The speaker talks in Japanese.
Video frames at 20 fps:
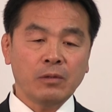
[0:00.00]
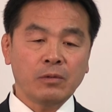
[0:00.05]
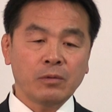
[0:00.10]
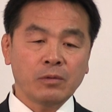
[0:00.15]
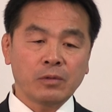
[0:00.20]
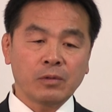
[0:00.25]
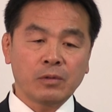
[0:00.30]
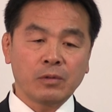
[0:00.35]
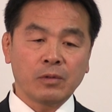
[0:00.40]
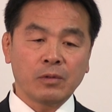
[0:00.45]

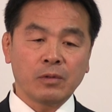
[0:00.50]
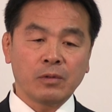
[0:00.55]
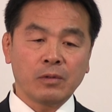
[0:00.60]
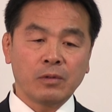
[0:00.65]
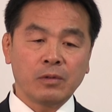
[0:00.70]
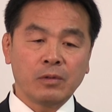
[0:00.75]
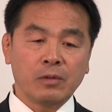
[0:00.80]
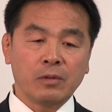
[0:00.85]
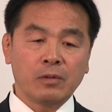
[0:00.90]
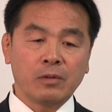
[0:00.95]
京都の
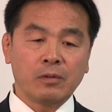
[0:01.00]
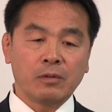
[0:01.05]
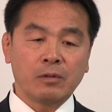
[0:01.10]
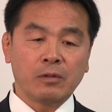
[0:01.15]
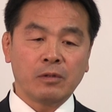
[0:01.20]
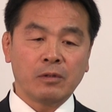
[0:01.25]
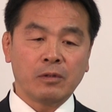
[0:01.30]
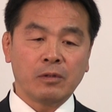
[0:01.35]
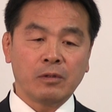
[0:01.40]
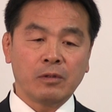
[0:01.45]

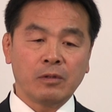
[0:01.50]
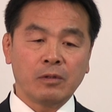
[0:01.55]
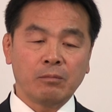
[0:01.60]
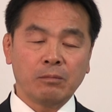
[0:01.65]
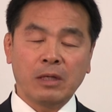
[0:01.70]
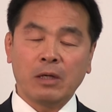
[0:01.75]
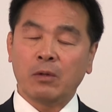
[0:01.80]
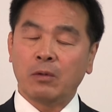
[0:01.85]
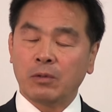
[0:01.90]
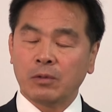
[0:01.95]

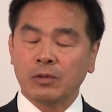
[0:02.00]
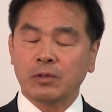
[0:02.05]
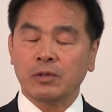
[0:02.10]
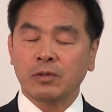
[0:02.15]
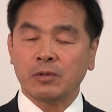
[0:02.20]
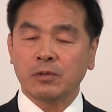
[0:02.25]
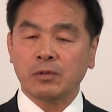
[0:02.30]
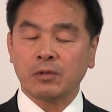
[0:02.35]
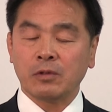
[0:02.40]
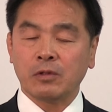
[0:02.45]
オール
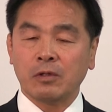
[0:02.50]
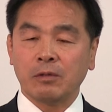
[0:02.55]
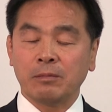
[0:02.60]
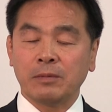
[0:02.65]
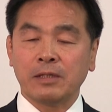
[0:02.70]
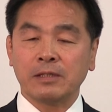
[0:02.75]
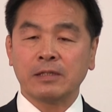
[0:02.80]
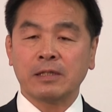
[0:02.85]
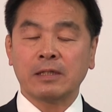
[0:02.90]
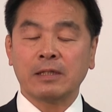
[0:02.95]
京都の
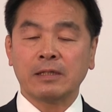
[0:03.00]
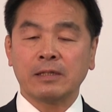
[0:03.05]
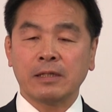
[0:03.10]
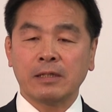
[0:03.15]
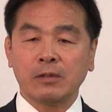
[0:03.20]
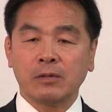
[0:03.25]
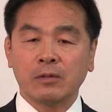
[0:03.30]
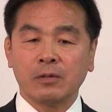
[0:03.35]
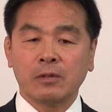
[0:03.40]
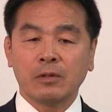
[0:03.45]
皆さん
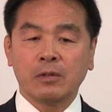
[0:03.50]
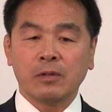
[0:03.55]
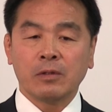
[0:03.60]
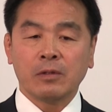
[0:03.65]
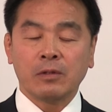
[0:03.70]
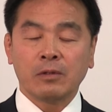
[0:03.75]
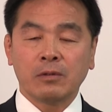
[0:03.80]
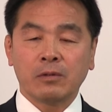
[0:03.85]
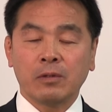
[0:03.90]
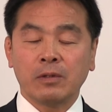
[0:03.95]
方の
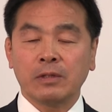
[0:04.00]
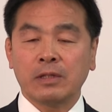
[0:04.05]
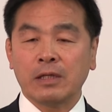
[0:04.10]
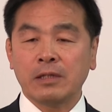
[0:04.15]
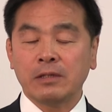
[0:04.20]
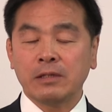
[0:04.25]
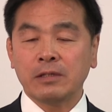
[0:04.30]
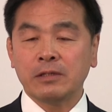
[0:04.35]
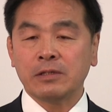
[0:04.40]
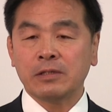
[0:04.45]
ご意
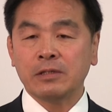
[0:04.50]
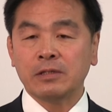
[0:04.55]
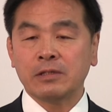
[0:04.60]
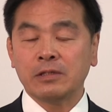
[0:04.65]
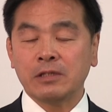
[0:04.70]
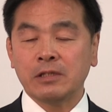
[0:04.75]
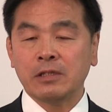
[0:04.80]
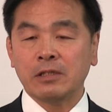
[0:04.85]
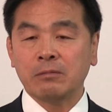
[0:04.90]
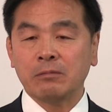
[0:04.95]
見に真
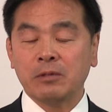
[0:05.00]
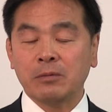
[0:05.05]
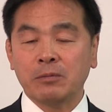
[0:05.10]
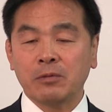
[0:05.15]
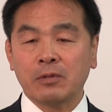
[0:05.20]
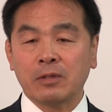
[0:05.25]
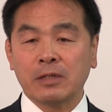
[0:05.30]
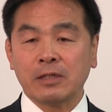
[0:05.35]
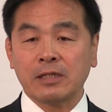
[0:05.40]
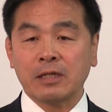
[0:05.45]
摯に
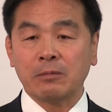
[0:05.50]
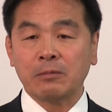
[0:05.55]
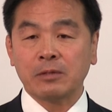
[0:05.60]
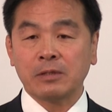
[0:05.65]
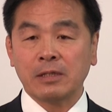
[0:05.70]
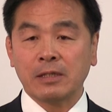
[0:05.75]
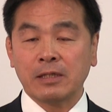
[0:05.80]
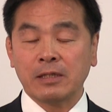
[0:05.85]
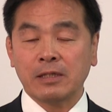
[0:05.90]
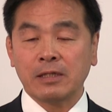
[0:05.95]
耳を傾
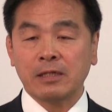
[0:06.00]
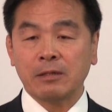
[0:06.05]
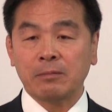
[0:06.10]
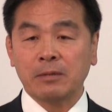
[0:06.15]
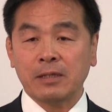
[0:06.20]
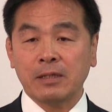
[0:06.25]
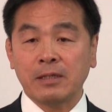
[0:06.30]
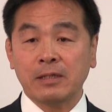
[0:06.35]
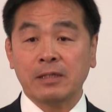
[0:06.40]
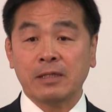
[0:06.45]
けなけれ
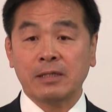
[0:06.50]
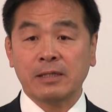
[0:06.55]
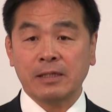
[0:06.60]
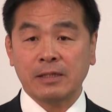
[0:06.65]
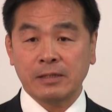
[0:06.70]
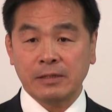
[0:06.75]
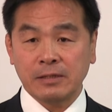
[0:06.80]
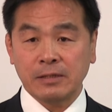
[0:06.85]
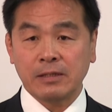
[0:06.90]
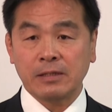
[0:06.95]
ばいけ
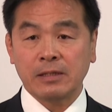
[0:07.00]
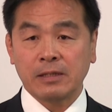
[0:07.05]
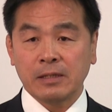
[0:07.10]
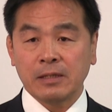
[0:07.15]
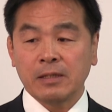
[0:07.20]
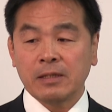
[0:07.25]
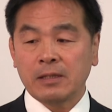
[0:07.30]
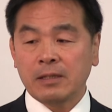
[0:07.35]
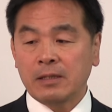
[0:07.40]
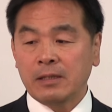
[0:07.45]
ないし、
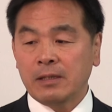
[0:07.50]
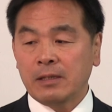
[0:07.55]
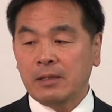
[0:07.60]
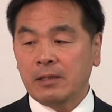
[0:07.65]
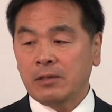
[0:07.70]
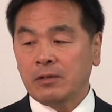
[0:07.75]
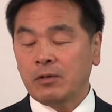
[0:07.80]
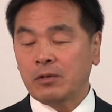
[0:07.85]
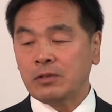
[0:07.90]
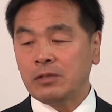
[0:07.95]

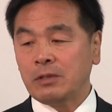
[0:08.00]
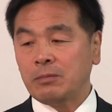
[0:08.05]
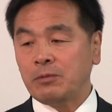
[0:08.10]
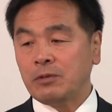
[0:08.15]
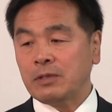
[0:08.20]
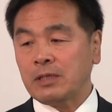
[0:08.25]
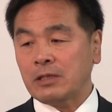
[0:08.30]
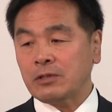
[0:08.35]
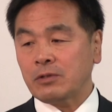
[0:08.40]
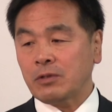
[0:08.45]
同時に
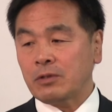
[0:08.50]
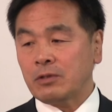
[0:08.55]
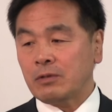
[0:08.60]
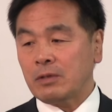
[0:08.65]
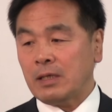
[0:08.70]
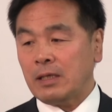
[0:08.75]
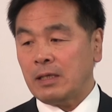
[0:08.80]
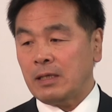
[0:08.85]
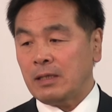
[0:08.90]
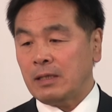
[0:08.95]
文化庁に
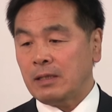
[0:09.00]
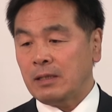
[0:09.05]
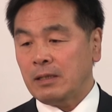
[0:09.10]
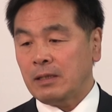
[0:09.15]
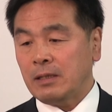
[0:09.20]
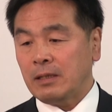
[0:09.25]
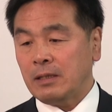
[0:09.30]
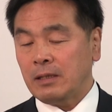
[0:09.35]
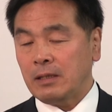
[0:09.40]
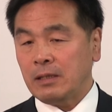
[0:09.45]
は
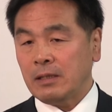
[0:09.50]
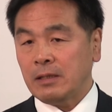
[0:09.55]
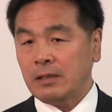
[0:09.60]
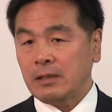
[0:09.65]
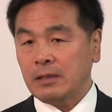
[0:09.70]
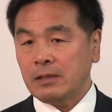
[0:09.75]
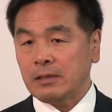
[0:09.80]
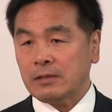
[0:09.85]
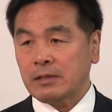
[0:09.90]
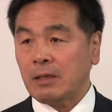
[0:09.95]

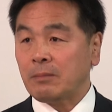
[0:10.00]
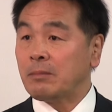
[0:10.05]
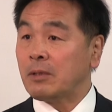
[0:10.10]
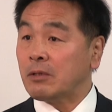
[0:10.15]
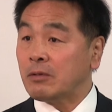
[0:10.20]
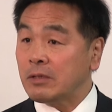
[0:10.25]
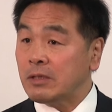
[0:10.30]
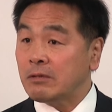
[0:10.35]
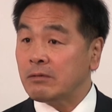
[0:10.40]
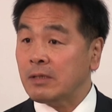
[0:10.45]

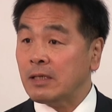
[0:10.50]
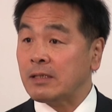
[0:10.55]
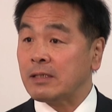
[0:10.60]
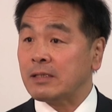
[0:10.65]
300人ぐ